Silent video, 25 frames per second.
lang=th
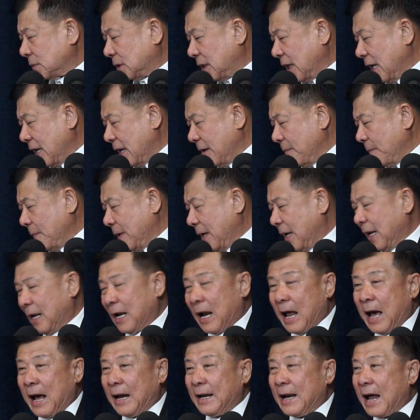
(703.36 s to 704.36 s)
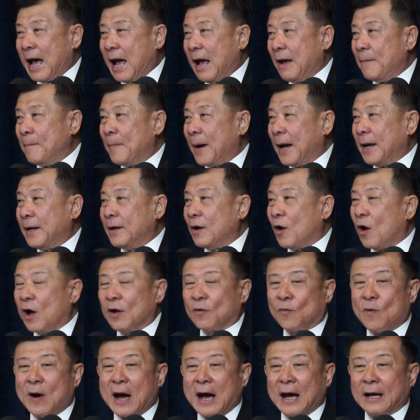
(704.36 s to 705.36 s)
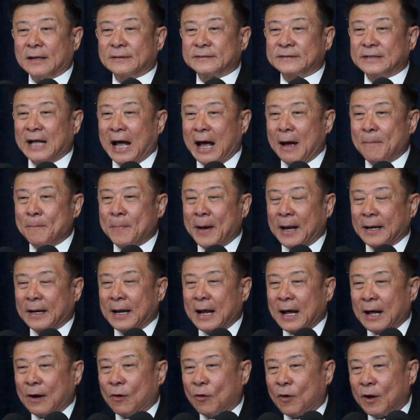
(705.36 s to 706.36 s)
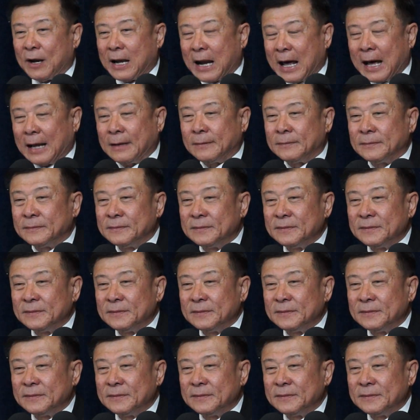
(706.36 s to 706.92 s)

ที่มีรายได้ไม่น้อยกว่า 3,500 ล้าน